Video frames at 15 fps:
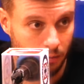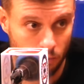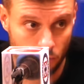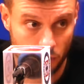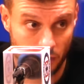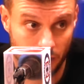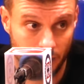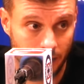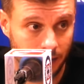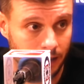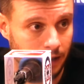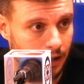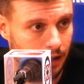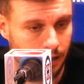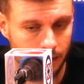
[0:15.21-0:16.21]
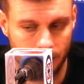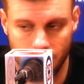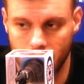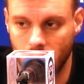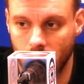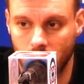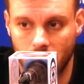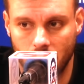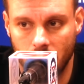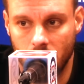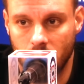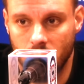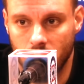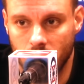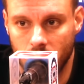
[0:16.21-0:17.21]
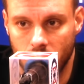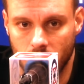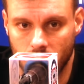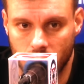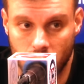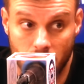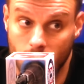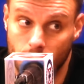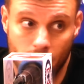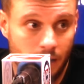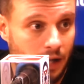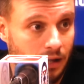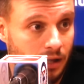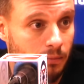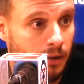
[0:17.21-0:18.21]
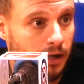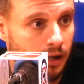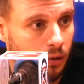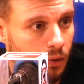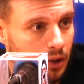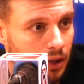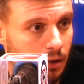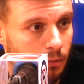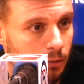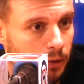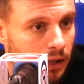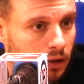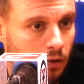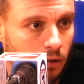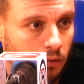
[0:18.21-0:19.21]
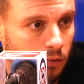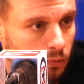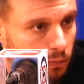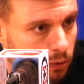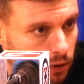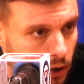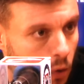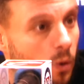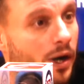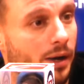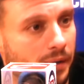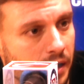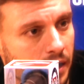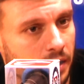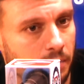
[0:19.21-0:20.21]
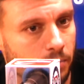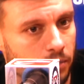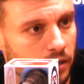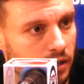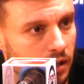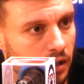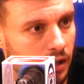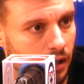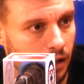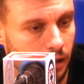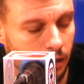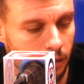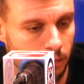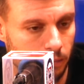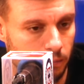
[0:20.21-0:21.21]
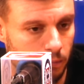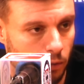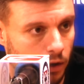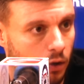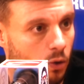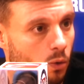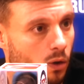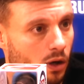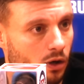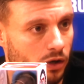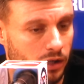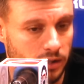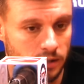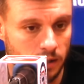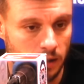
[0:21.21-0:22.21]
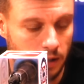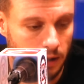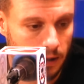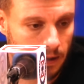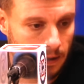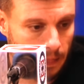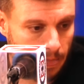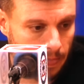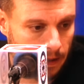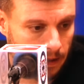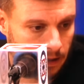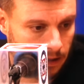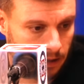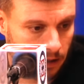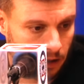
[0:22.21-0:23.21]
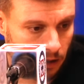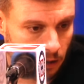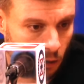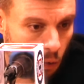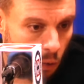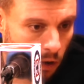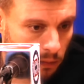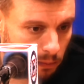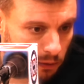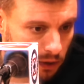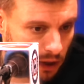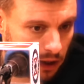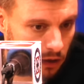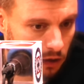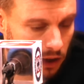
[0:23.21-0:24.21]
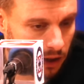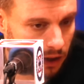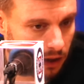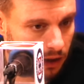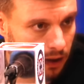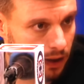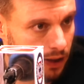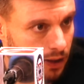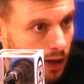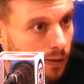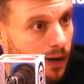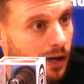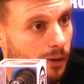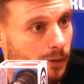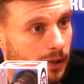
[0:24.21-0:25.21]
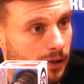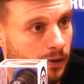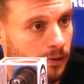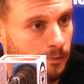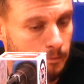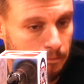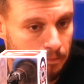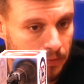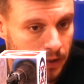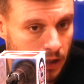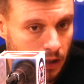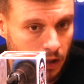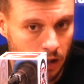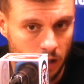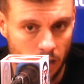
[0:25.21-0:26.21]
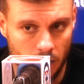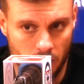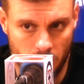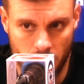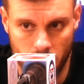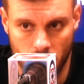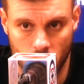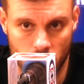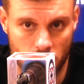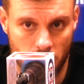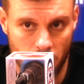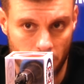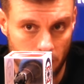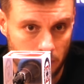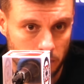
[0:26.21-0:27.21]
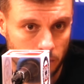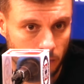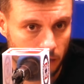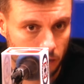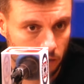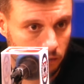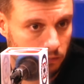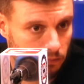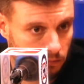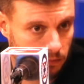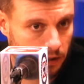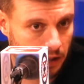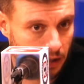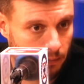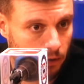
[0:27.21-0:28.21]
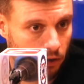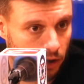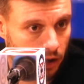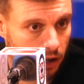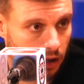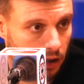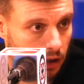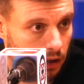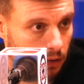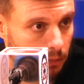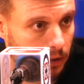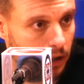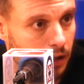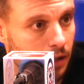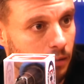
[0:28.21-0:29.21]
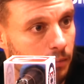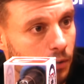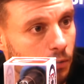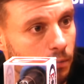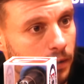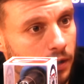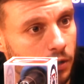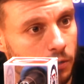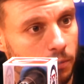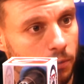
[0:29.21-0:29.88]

mucha jerarquía que te puede lastimar en cualquier momento porque juega bien y porque tiene buenos jugadores y, un cuerpo técnico que, trabaja bien. Entonces, bueno, veníamos de perder también un partido